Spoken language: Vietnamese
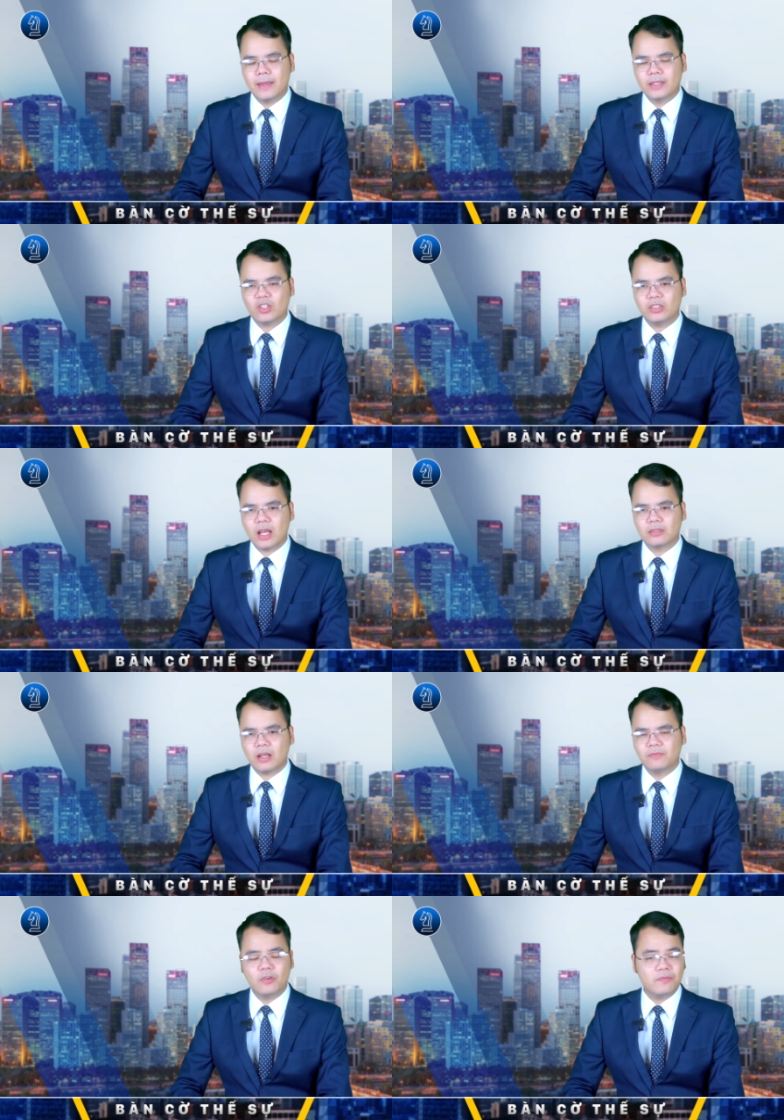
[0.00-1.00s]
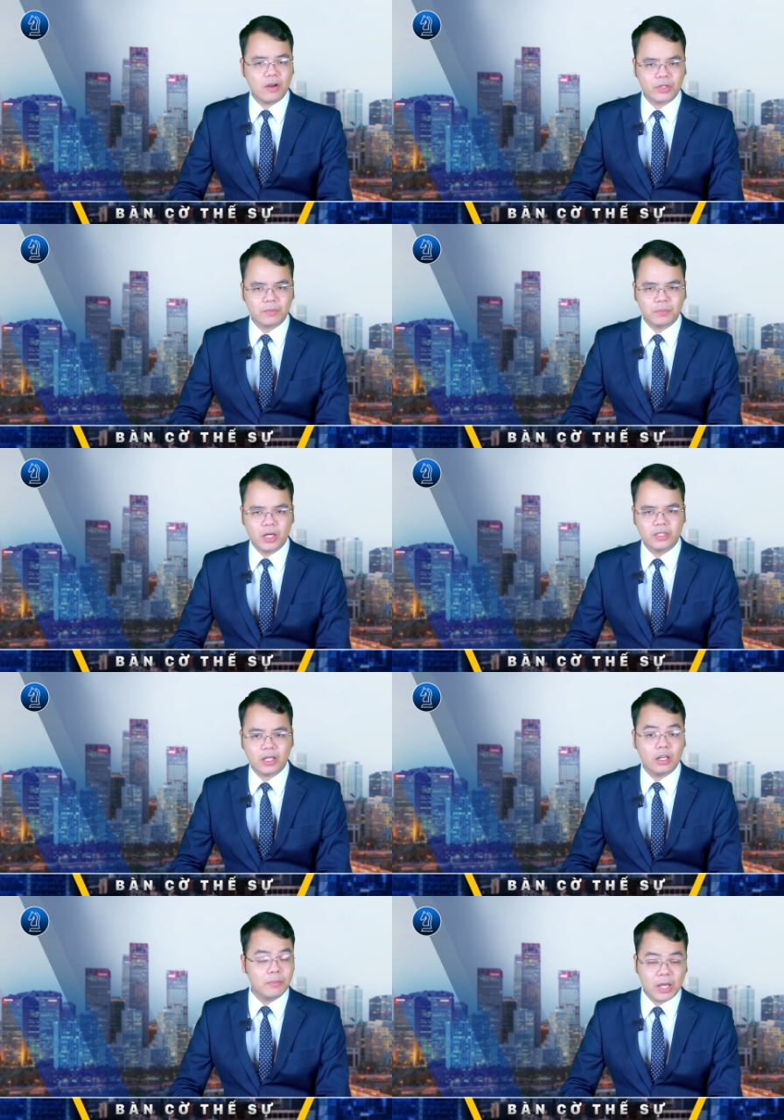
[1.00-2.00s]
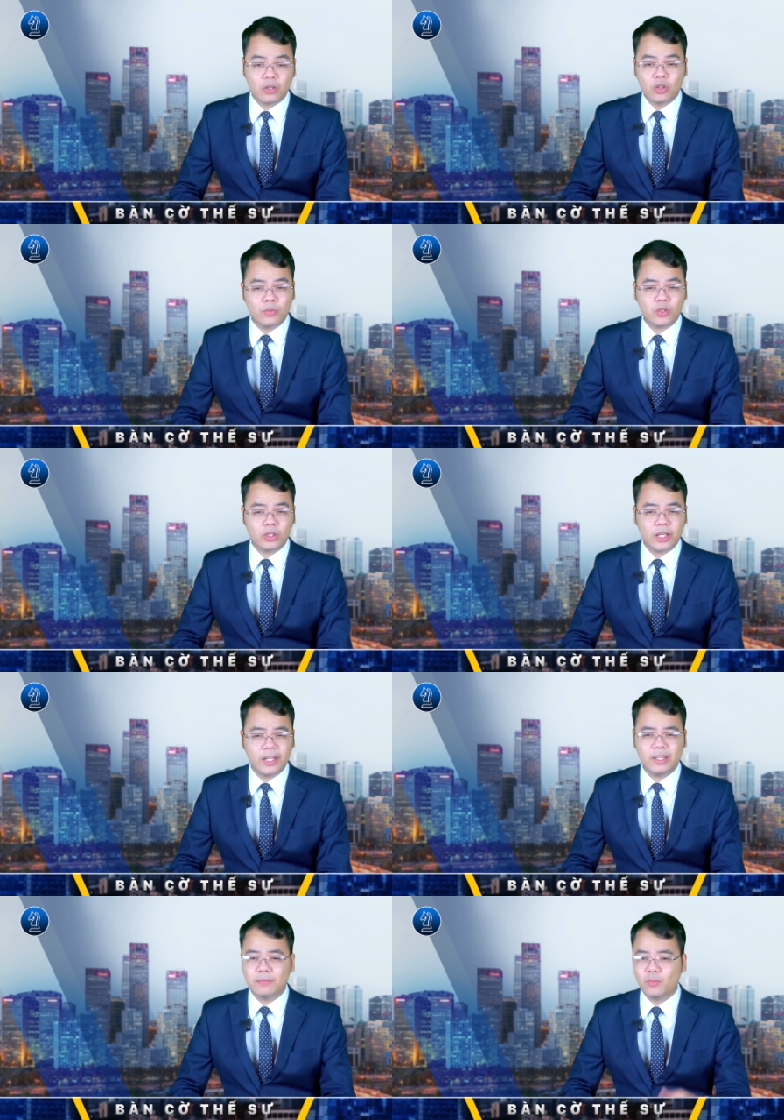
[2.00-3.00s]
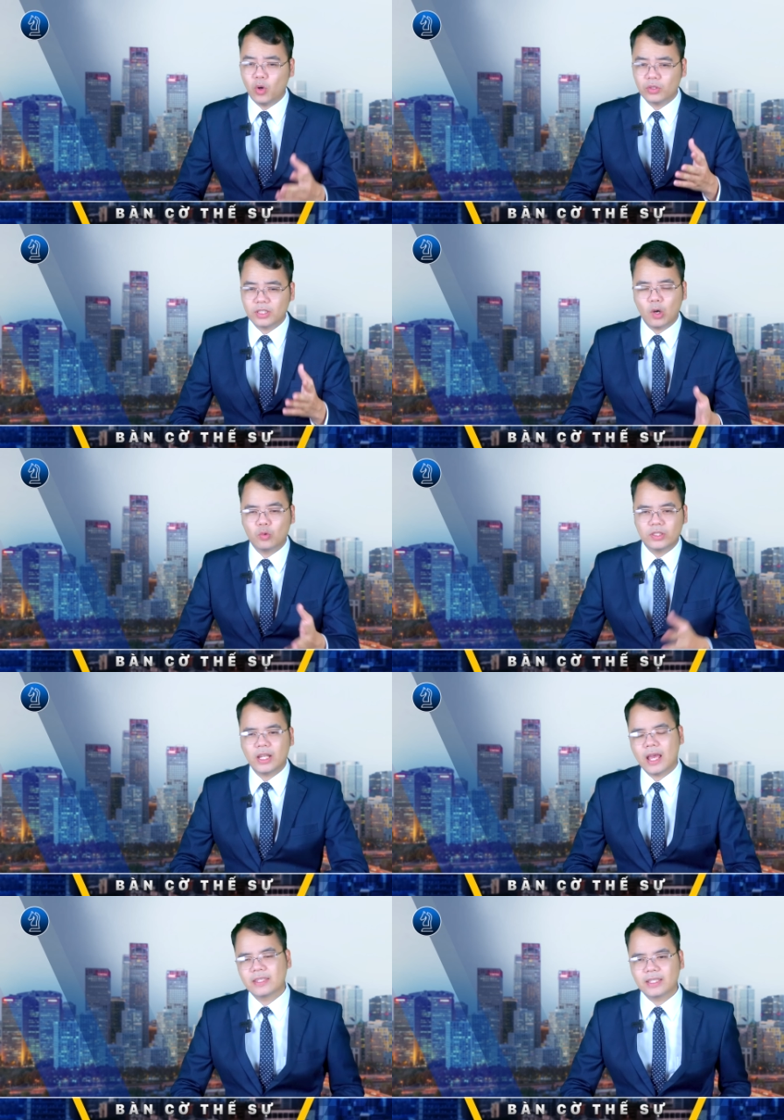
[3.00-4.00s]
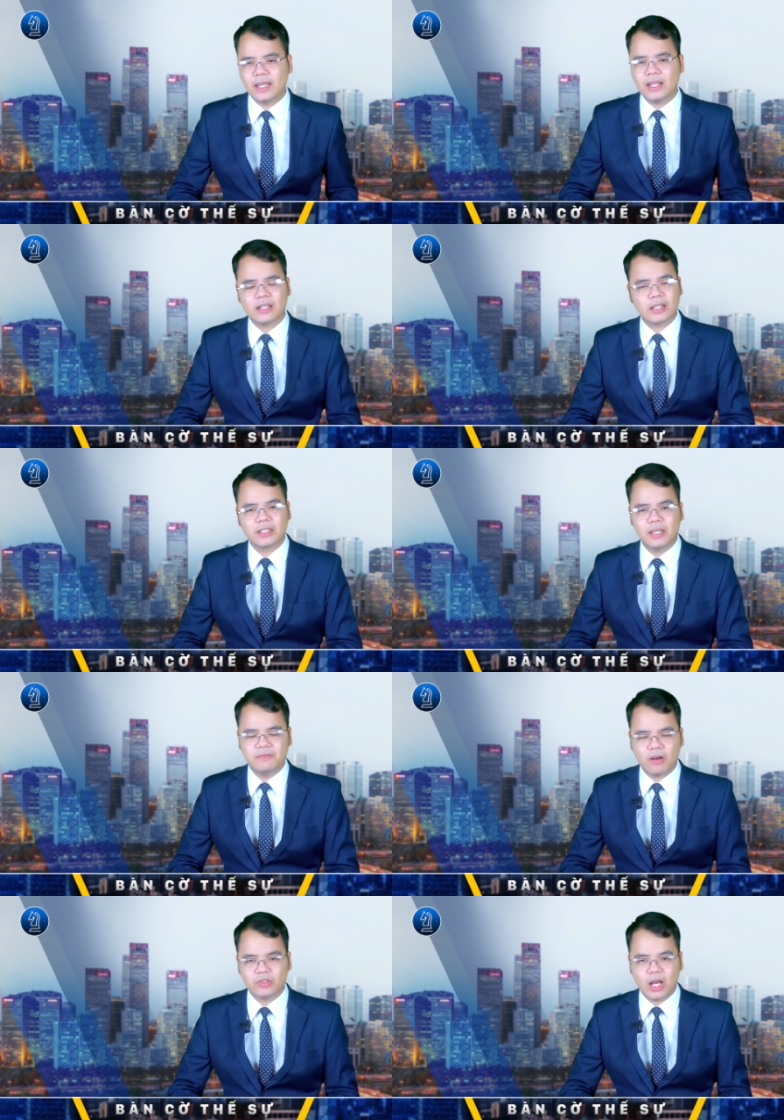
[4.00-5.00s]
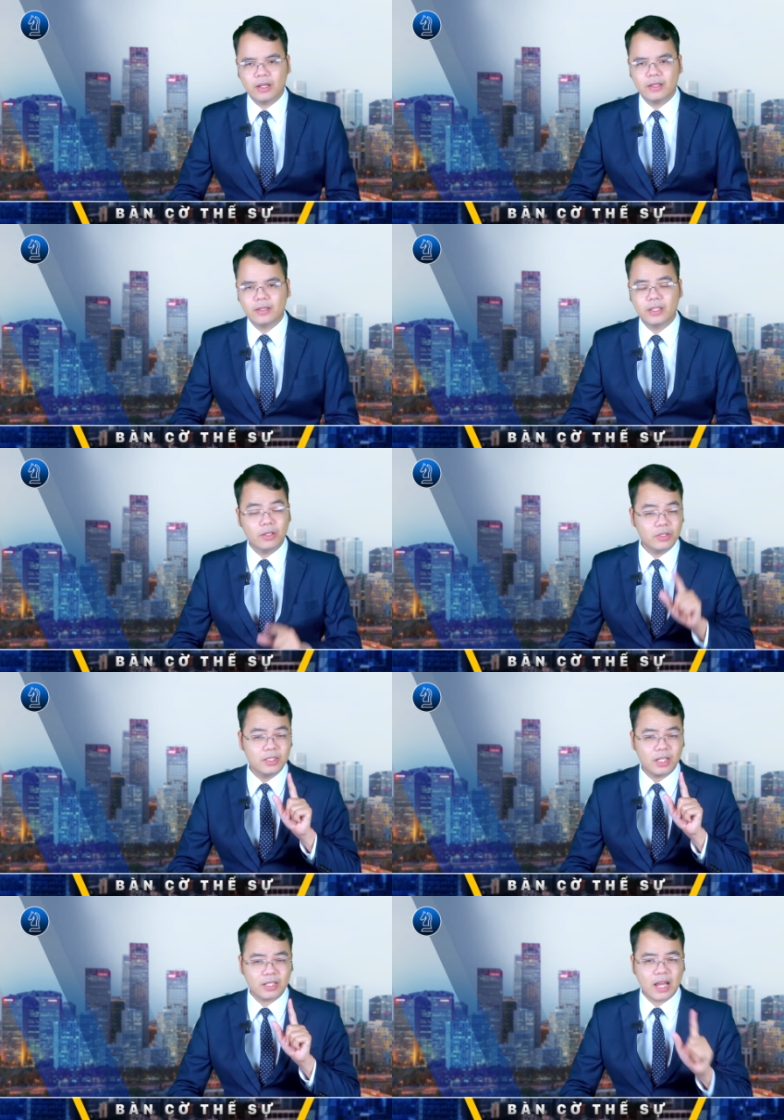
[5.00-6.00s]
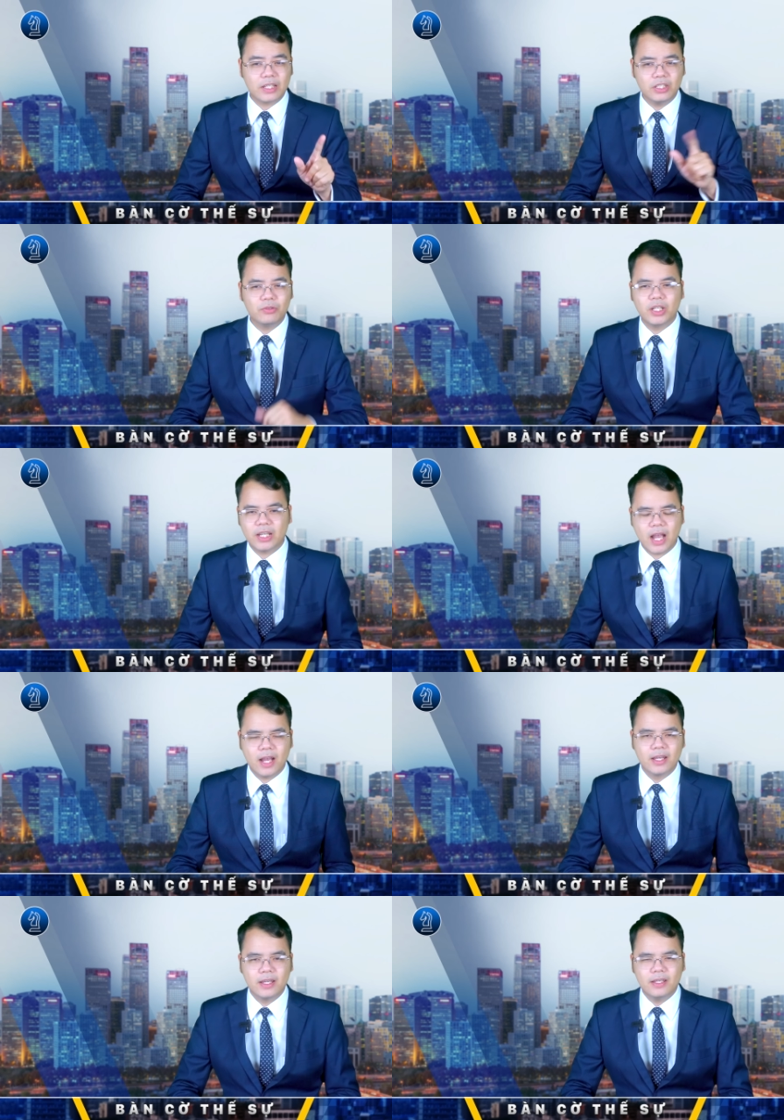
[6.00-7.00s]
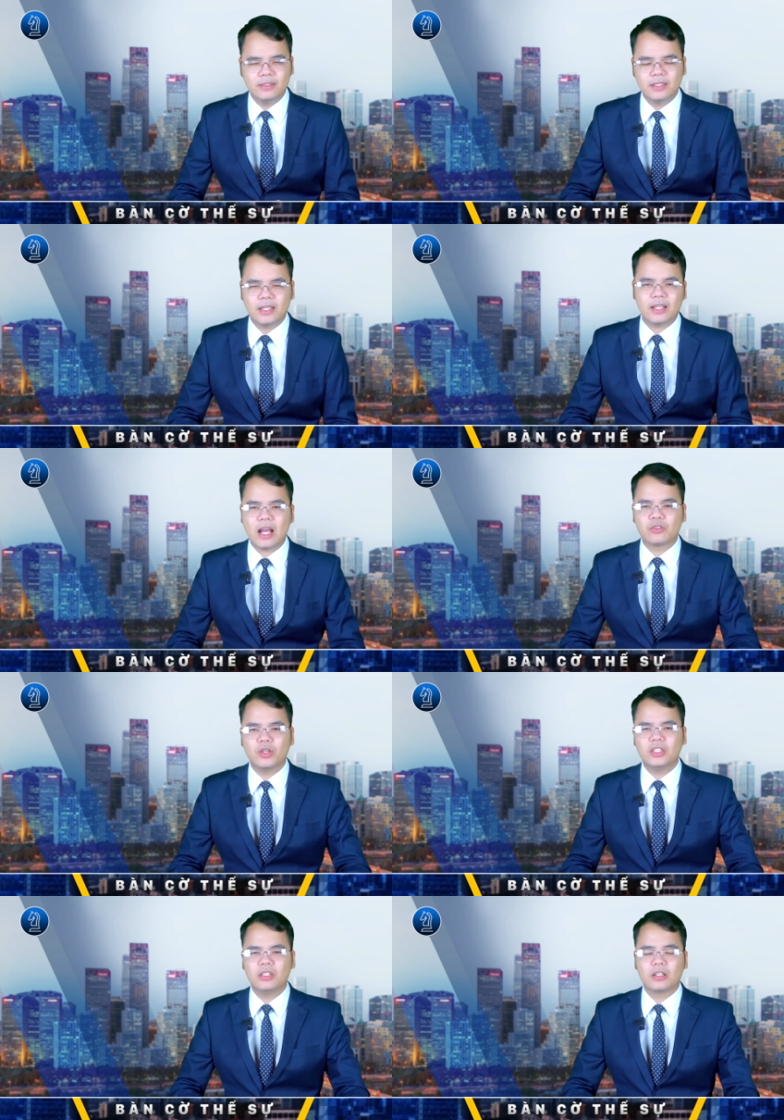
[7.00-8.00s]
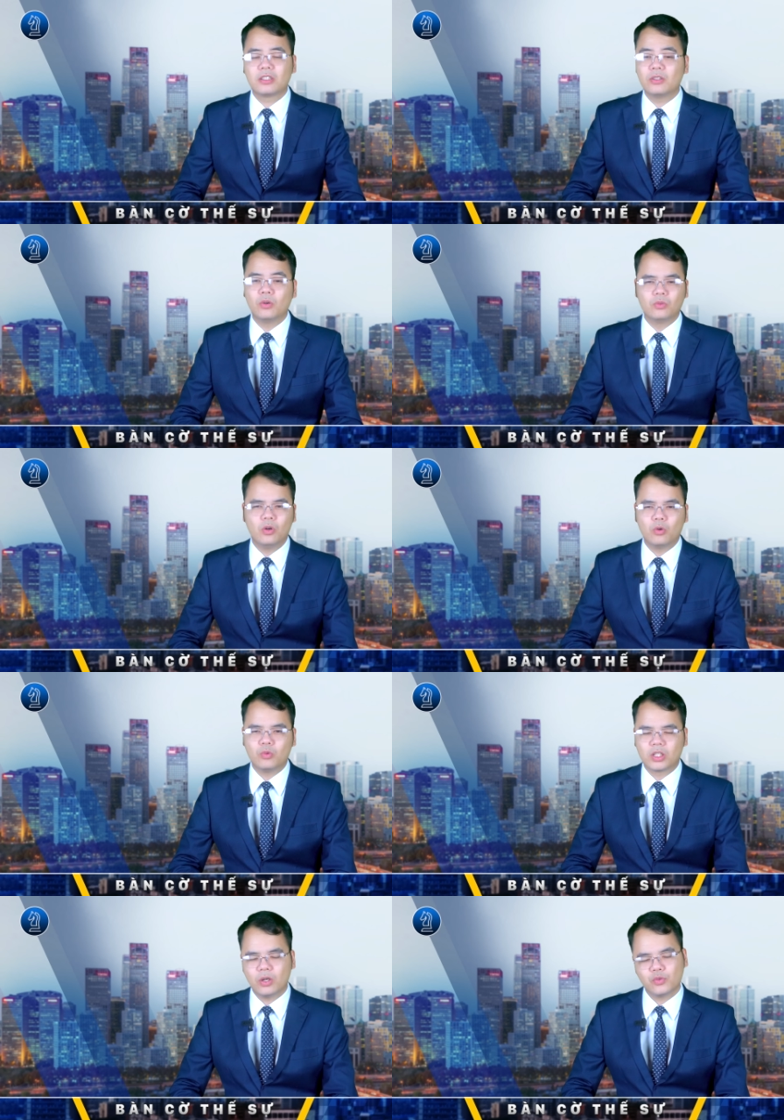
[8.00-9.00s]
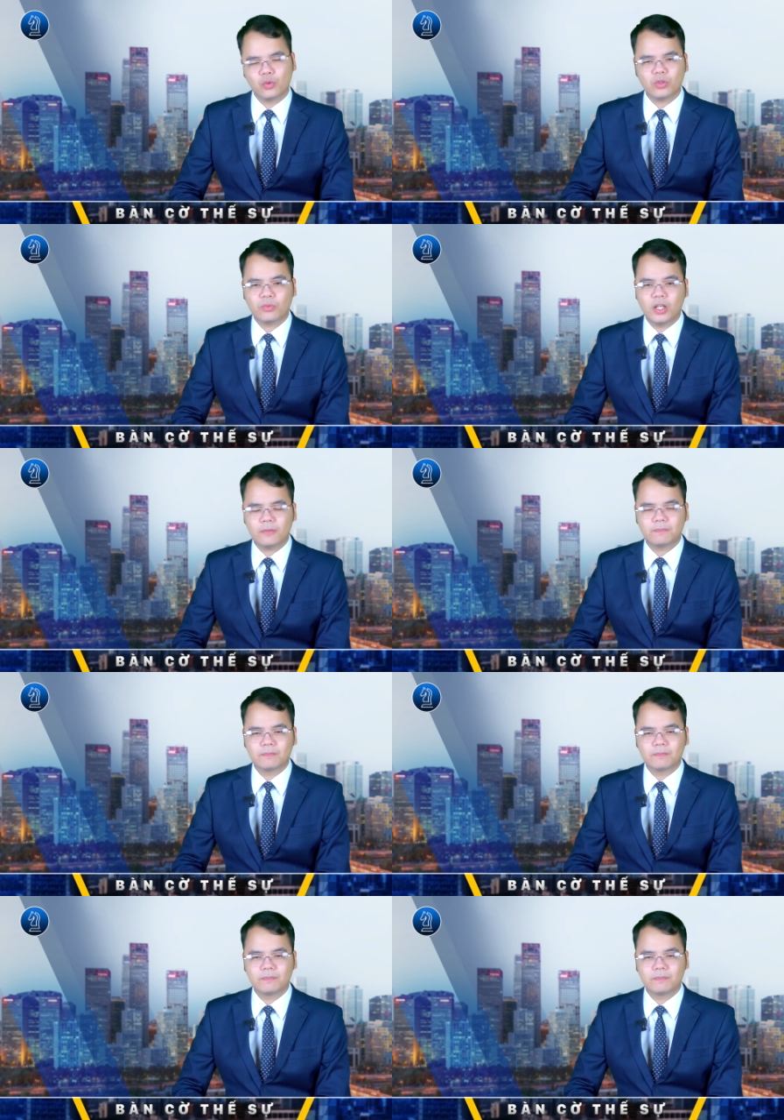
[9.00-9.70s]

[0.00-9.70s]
Rõ ràng rằng vụ pháo kích mới nhất ở Belgorod cho thấy bộ sậu của Zelensky đang đặt kỳ vọng rằng nếu như giết càng nhiều người Nga thì sẽ càng duy trì được sự ủng hộ của công chúng trong nước.